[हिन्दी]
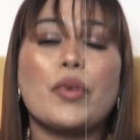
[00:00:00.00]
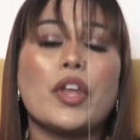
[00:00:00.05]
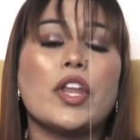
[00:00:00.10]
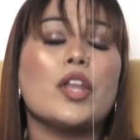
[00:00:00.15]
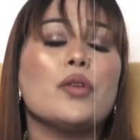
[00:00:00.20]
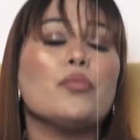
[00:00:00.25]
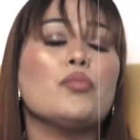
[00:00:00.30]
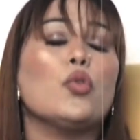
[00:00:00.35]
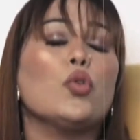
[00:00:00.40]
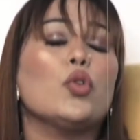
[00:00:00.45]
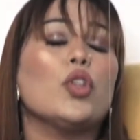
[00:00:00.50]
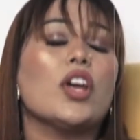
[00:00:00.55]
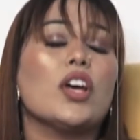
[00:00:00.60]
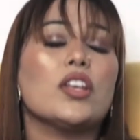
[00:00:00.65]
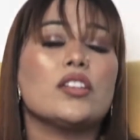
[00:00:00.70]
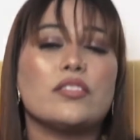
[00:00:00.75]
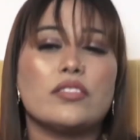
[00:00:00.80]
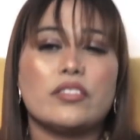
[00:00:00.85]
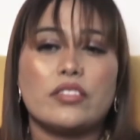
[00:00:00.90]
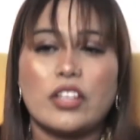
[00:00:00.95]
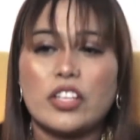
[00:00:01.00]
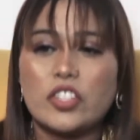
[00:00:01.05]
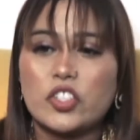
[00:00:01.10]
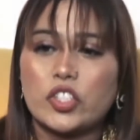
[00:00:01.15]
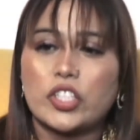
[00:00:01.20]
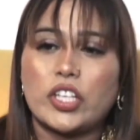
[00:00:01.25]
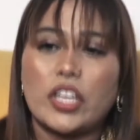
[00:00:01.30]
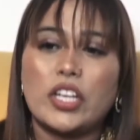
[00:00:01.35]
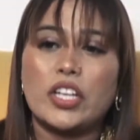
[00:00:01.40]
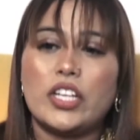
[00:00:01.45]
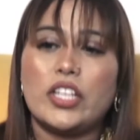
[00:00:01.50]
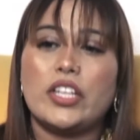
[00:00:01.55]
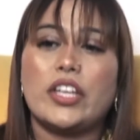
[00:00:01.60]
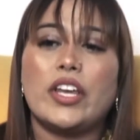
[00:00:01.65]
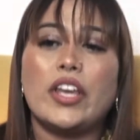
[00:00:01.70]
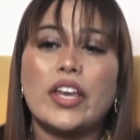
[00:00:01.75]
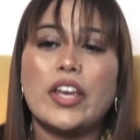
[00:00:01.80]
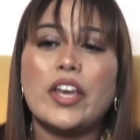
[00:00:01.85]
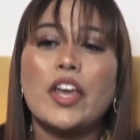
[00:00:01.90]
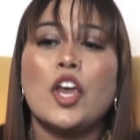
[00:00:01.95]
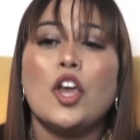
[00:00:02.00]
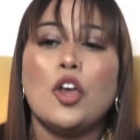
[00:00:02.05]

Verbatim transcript: मैंने बोला सच के लिए